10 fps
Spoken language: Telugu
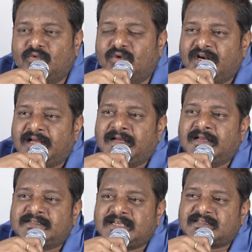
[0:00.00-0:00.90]
ఉన్న
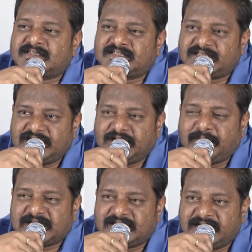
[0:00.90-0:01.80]
సక్సెస్ రేట్
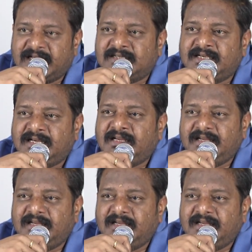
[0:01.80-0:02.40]
పర్సంటేజే